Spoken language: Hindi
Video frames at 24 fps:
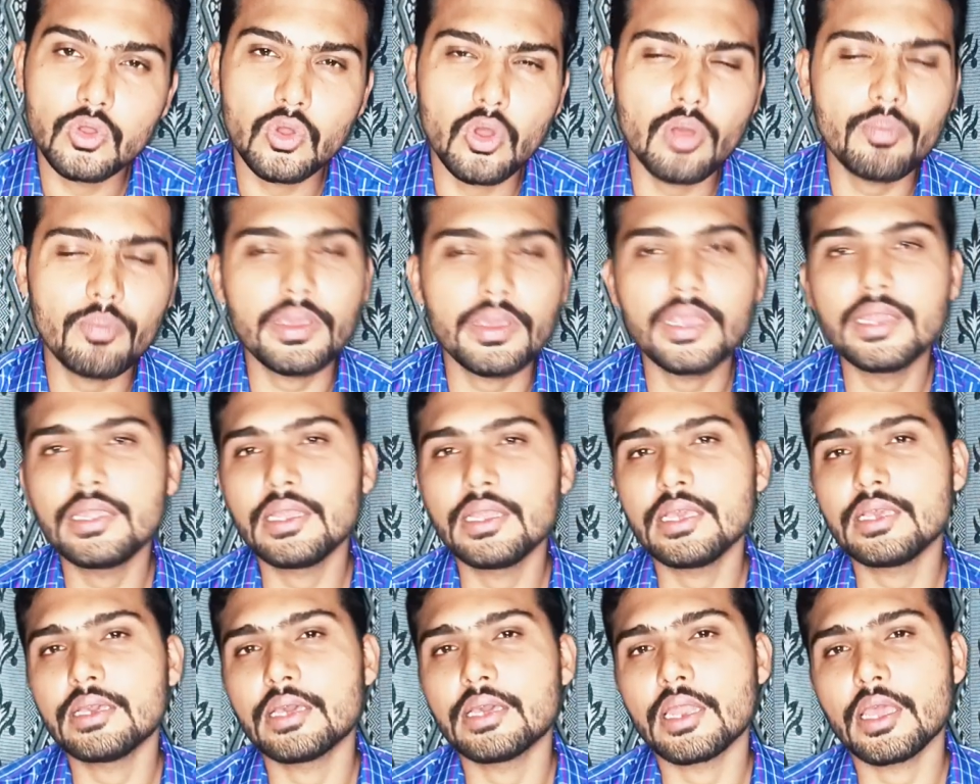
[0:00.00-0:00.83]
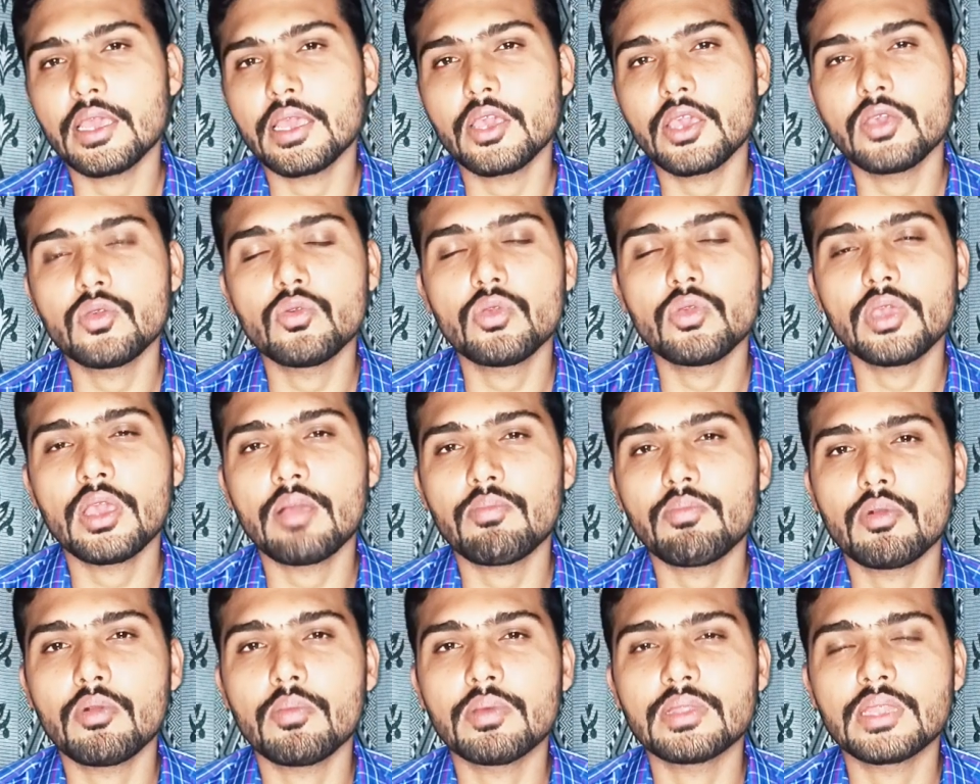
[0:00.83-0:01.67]
गो पे ही टिक करेंगे क्योंकि
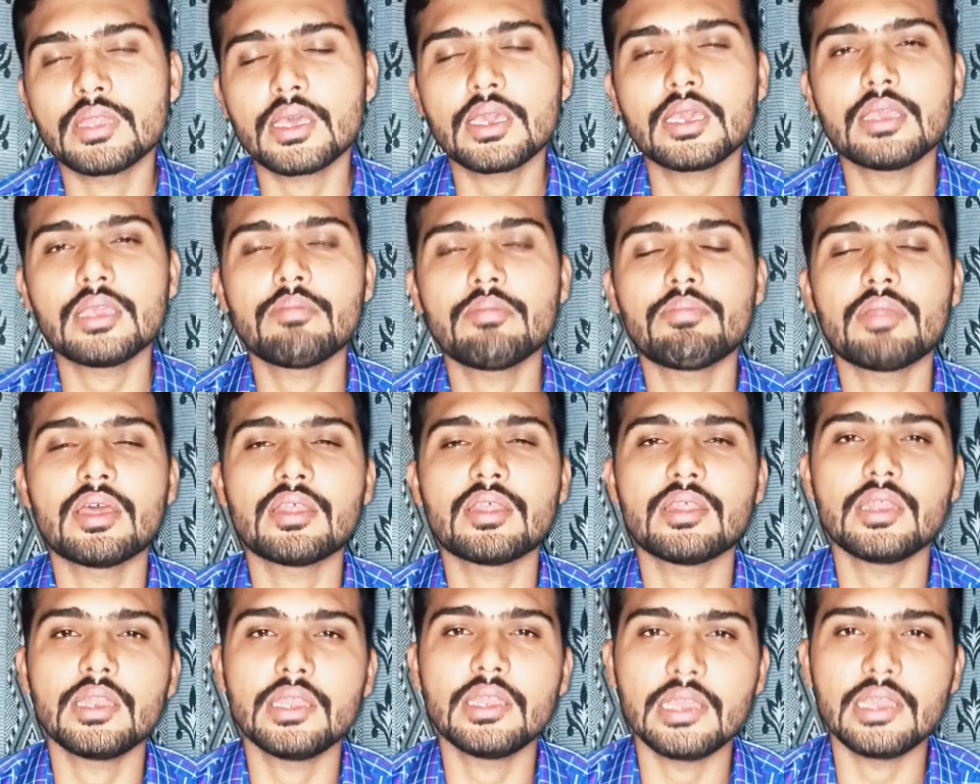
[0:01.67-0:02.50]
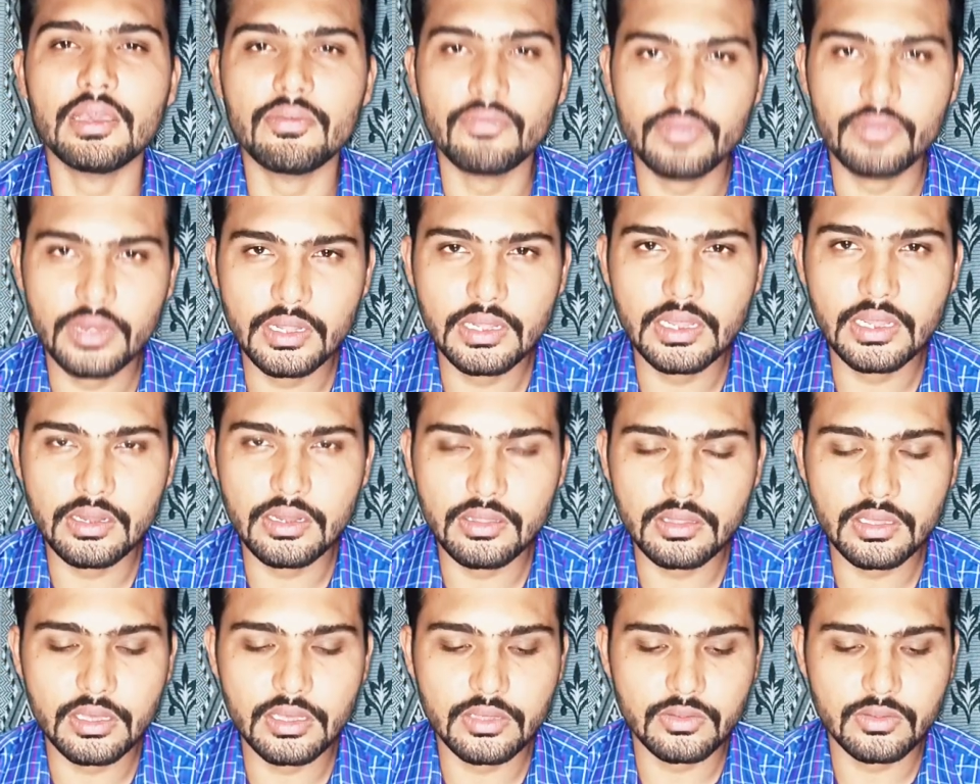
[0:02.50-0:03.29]
आपको पता है कि ये प्रेजेंट इंडेफिनिट टेंस